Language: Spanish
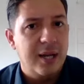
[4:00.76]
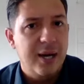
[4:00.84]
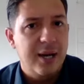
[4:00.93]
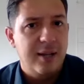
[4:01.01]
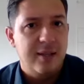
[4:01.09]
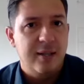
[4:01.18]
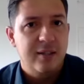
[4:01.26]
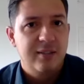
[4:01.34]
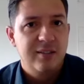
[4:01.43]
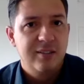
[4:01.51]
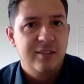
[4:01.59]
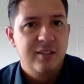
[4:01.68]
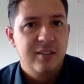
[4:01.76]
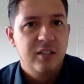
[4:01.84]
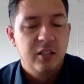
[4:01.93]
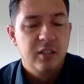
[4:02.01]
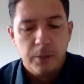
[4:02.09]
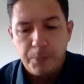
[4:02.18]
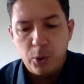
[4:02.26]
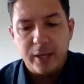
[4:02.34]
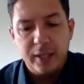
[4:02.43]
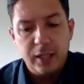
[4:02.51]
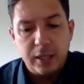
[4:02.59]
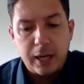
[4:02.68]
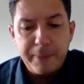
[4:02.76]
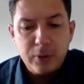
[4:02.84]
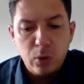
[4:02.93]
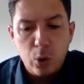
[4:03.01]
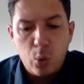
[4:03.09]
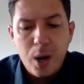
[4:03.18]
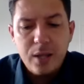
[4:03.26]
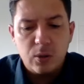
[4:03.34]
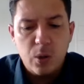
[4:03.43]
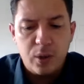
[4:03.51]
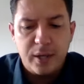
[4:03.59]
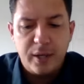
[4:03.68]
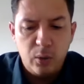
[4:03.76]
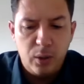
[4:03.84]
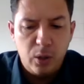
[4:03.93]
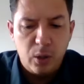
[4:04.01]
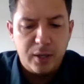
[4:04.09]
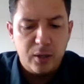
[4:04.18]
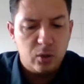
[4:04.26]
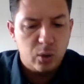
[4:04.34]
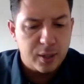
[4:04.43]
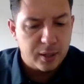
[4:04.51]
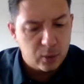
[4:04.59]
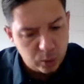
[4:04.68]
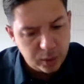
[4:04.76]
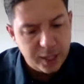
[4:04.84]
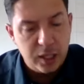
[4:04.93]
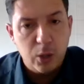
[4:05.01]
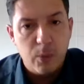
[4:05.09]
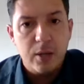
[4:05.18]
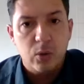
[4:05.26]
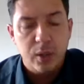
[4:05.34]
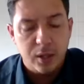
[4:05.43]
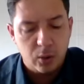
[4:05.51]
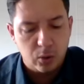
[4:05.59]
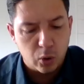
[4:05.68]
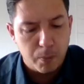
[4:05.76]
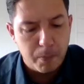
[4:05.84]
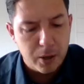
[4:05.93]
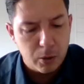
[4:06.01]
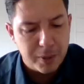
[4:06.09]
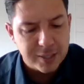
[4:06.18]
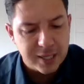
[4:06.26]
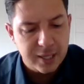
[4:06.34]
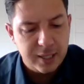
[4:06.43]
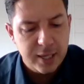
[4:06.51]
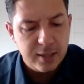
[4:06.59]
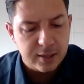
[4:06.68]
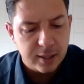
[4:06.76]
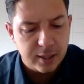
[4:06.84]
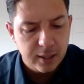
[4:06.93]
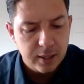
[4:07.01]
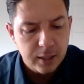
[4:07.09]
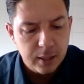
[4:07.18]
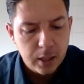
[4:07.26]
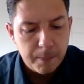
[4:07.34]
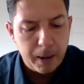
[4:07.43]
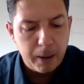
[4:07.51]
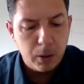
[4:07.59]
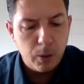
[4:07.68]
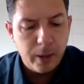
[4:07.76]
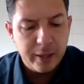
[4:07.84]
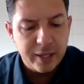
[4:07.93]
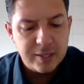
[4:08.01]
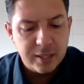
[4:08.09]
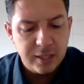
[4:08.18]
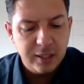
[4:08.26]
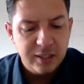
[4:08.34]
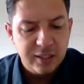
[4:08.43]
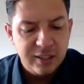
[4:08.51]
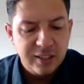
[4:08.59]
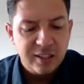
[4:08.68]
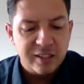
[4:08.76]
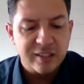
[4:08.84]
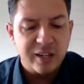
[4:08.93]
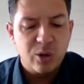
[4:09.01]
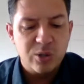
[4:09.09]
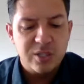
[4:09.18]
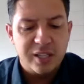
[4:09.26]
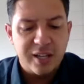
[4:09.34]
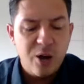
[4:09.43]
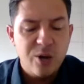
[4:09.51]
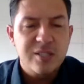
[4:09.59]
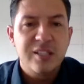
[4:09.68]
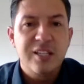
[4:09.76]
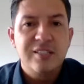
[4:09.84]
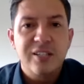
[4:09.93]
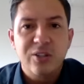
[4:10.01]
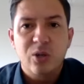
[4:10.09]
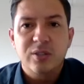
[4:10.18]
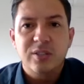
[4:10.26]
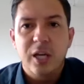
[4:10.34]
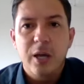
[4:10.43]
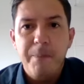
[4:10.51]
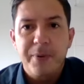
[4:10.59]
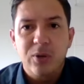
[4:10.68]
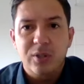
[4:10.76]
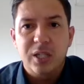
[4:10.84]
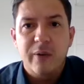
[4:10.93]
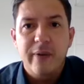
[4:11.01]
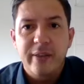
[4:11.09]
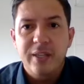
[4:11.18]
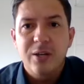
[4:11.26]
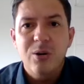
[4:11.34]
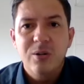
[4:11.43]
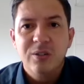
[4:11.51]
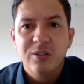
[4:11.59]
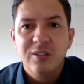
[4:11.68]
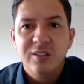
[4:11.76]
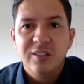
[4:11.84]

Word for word: la carta porque en el capítulo 4, aunque no es lo que nos toca estudiar y lo va a estudiar otro hermano más adelante, Pablo va a decir, regocijaos en el Señor siempre, otra vez digo,